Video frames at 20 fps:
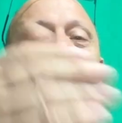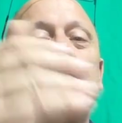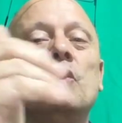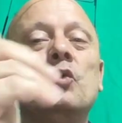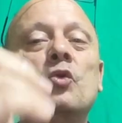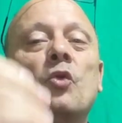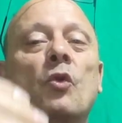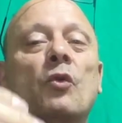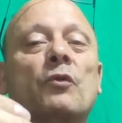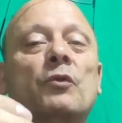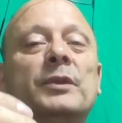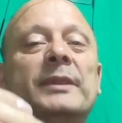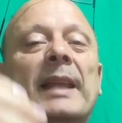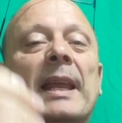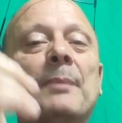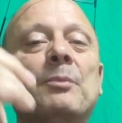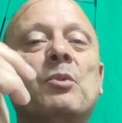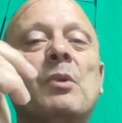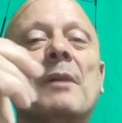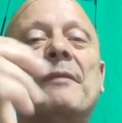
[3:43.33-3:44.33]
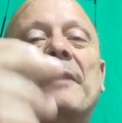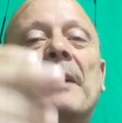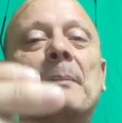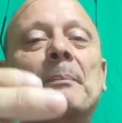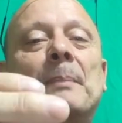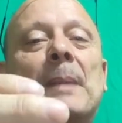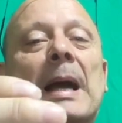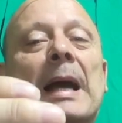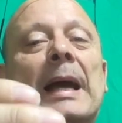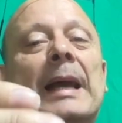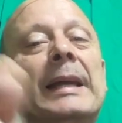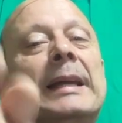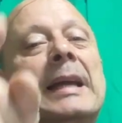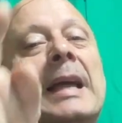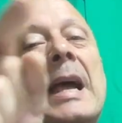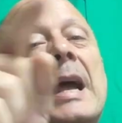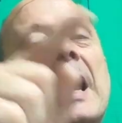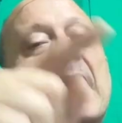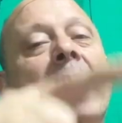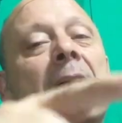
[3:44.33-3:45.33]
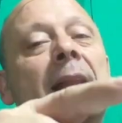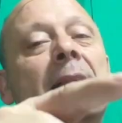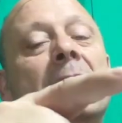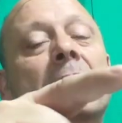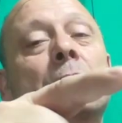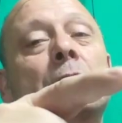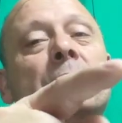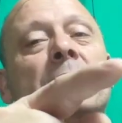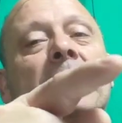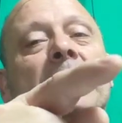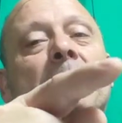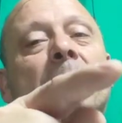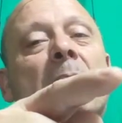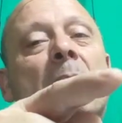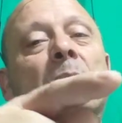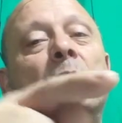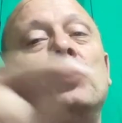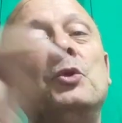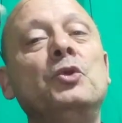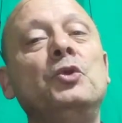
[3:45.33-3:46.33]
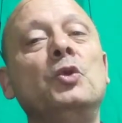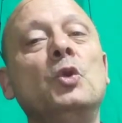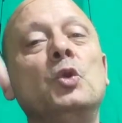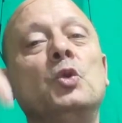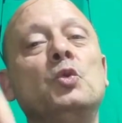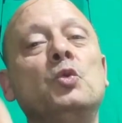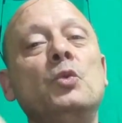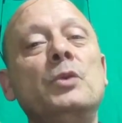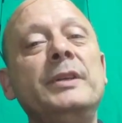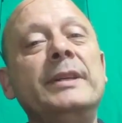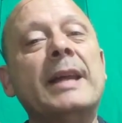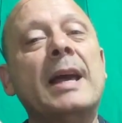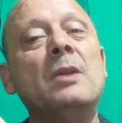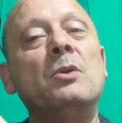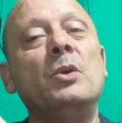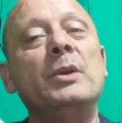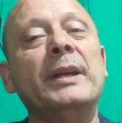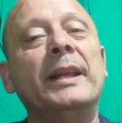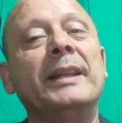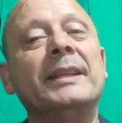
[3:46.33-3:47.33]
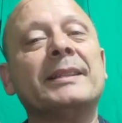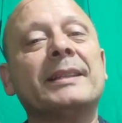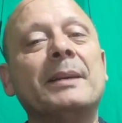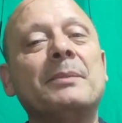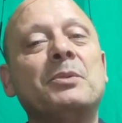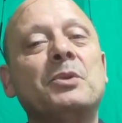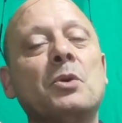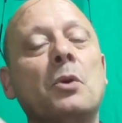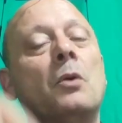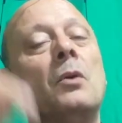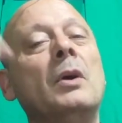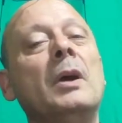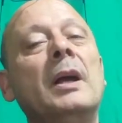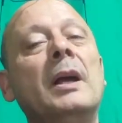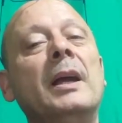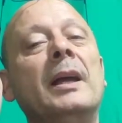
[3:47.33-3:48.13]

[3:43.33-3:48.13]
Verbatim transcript: Donc, vous allez pouvoir faire pareil. Allez, je vous en dis pas plus. Dessous, il y a le lien d'inscription.